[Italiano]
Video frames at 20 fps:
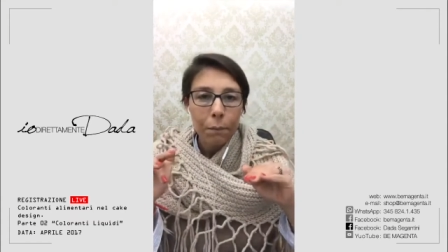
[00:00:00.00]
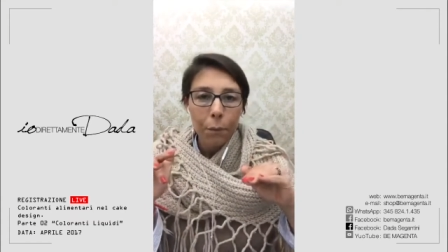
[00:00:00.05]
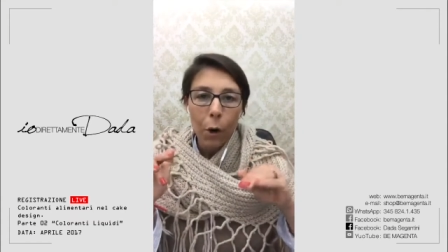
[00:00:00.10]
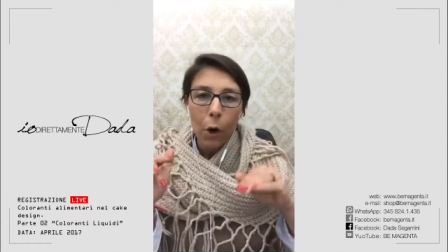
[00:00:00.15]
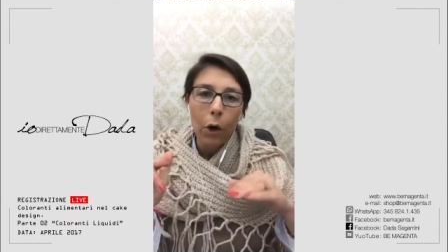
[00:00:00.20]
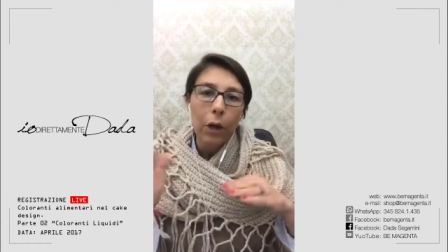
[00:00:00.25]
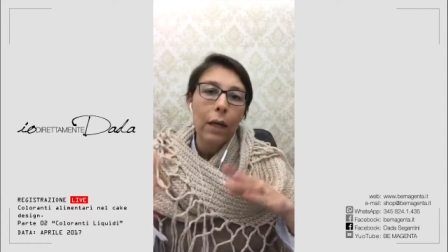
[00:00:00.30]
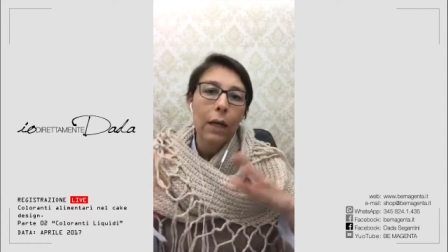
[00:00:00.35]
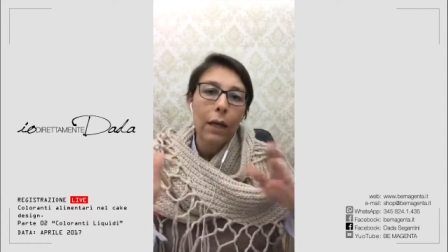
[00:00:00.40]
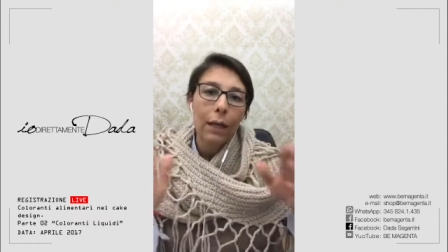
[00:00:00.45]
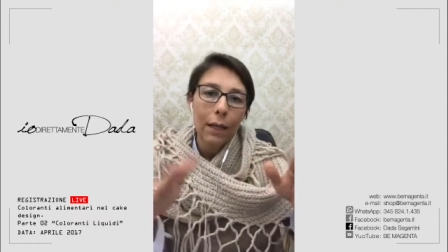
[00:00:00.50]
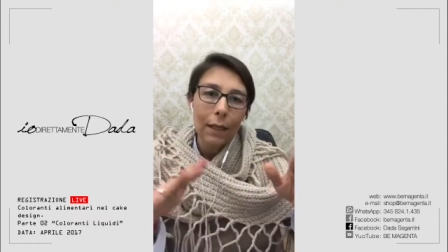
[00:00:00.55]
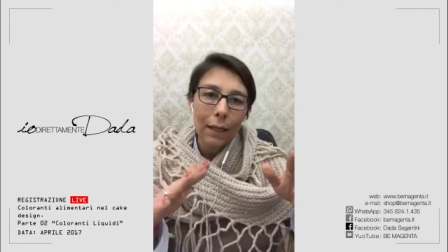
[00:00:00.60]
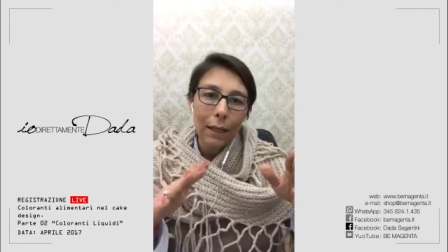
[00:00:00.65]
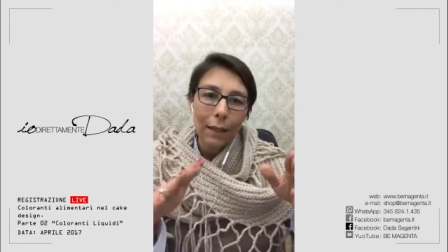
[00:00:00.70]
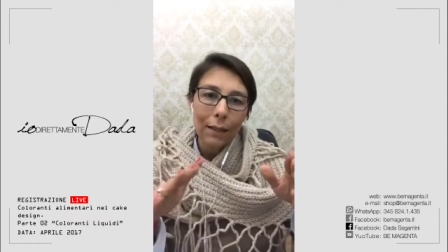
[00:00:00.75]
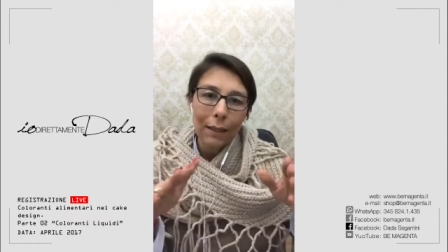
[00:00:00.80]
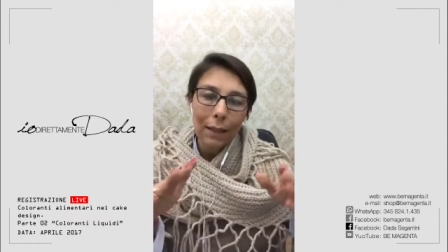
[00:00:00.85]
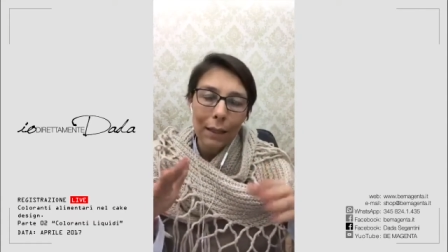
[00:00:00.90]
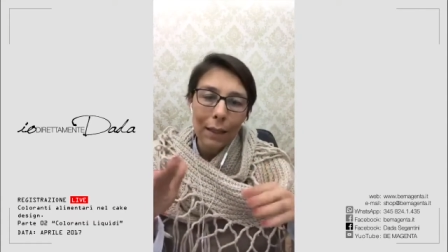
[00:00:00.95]
Poi, in
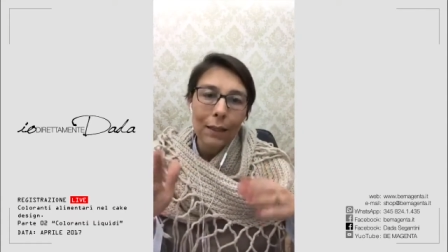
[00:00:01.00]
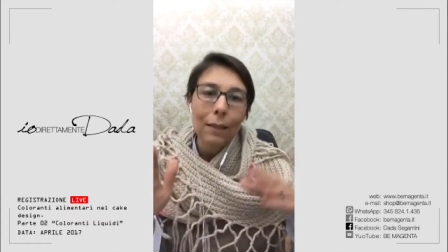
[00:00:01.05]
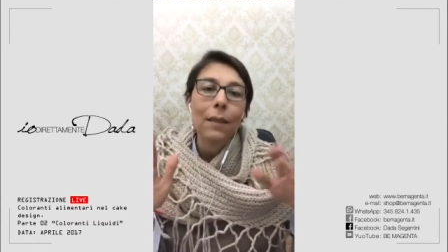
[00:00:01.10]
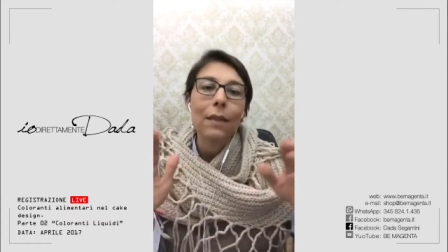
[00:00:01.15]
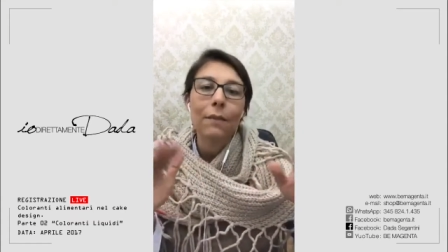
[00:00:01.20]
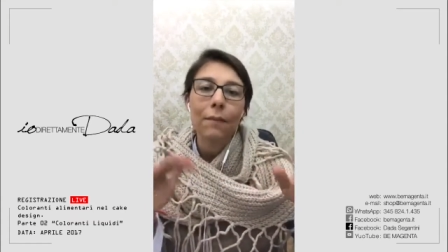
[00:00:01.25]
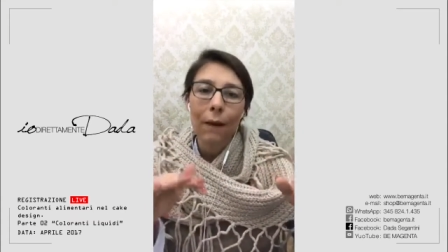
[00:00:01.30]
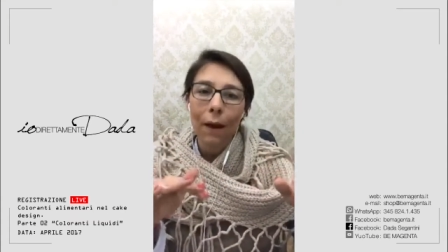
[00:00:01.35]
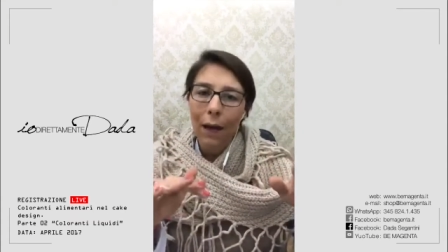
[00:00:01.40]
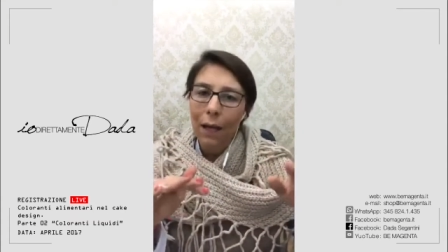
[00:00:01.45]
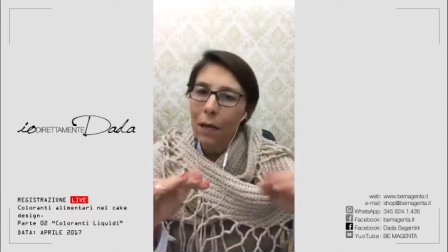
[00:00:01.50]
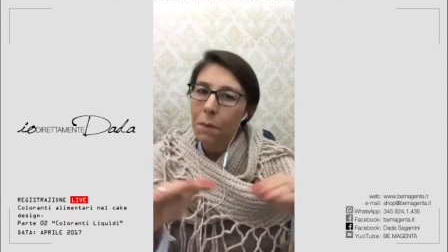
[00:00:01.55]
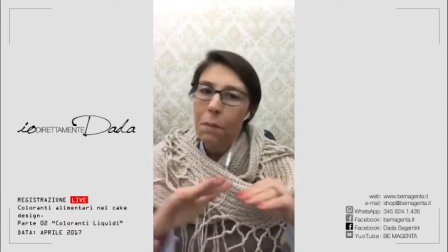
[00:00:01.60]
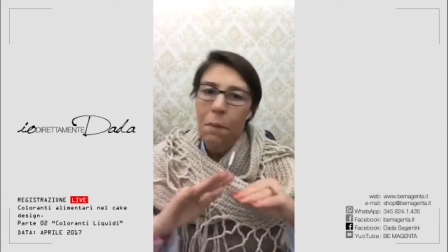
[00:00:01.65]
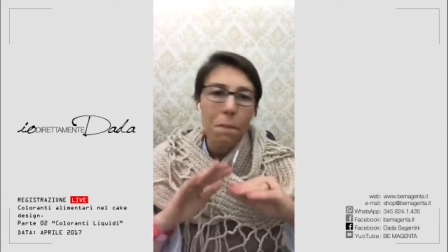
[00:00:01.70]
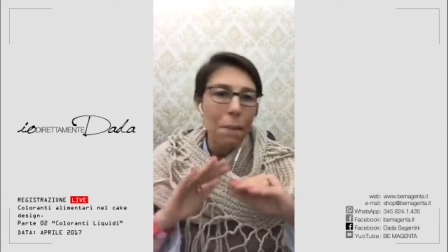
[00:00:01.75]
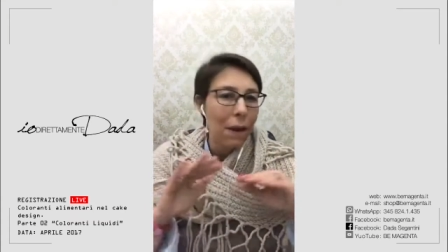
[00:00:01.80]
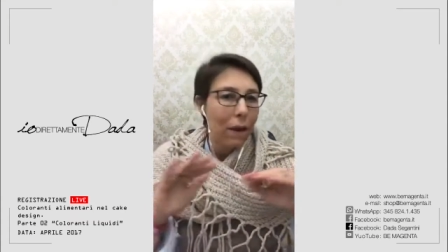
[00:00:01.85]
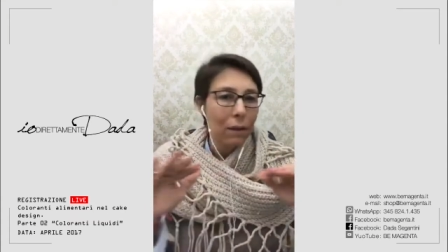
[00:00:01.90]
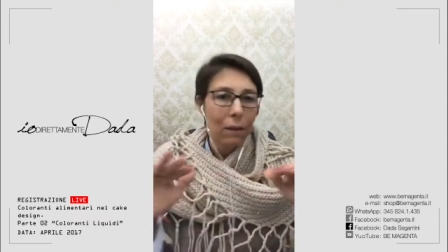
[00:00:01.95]
alternativa, i
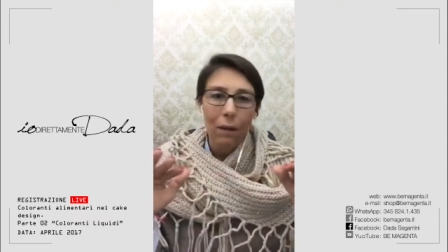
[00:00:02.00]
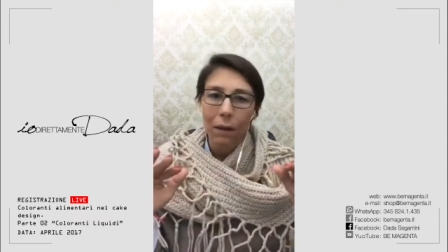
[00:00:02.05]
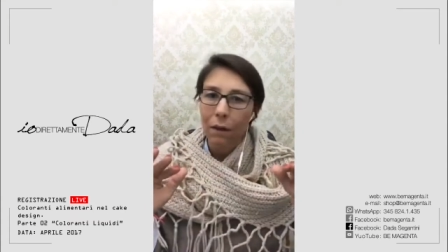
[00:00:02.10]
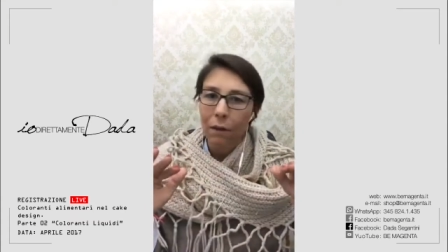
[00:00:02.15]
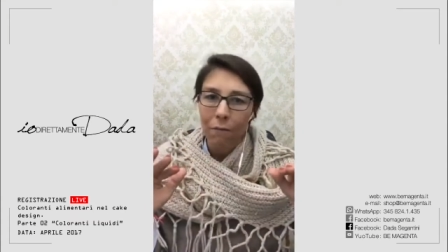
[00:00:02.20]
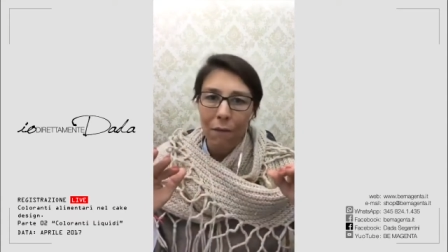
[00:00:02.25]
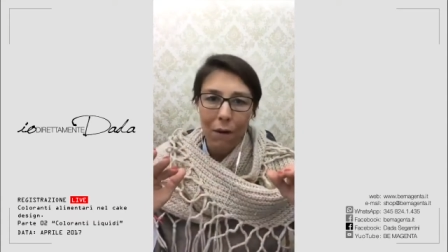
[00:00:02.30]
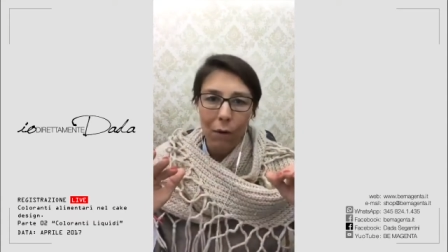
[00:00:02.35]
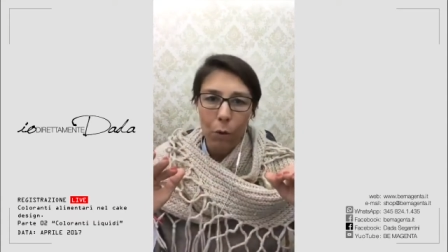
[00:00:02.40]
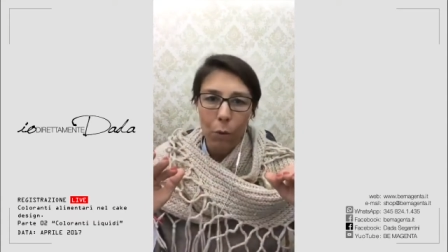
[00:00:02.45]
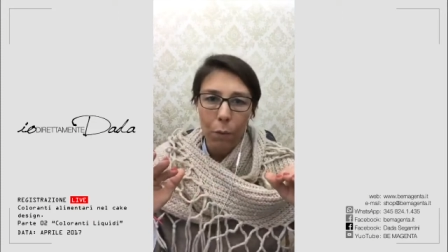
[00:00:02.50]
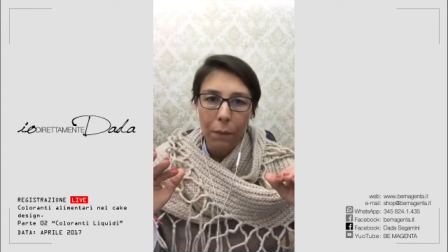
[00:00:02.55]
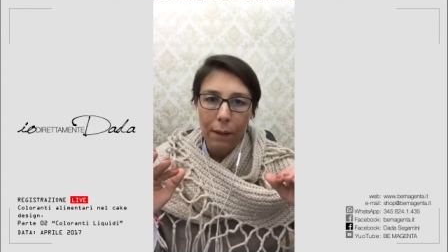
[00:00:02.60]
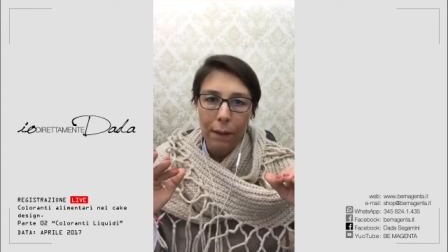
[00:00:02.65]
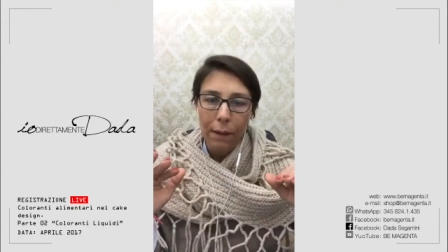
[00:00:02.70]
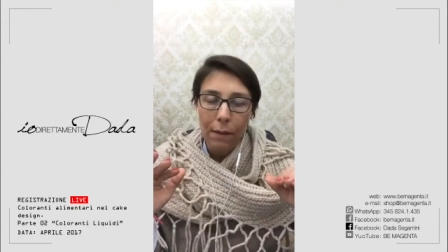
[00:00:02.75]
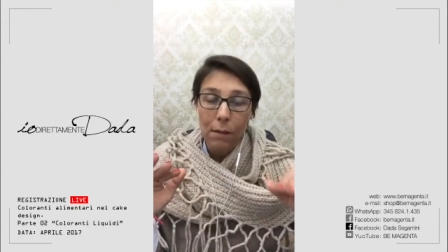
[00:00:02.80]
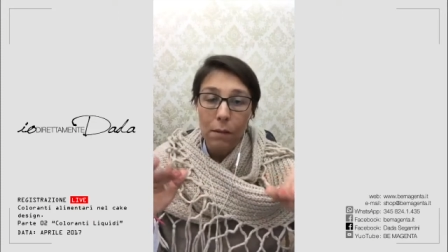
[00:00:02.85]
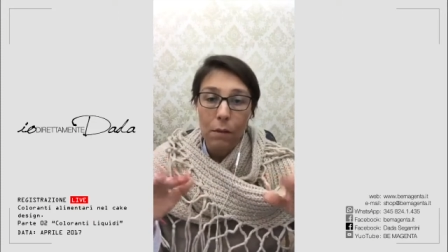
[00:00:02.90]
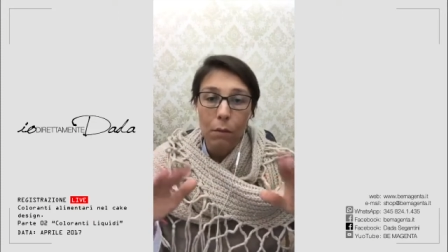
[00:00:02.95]
bipenting vanno
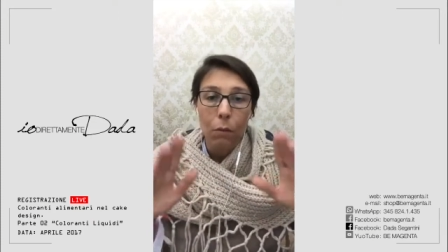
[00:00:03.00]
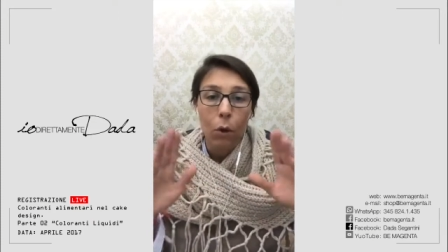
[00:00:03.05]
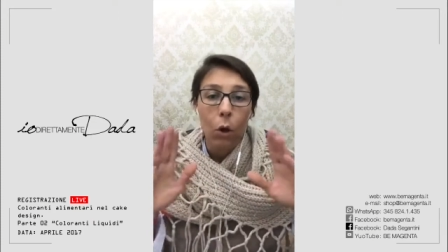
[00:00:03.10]
benissimo,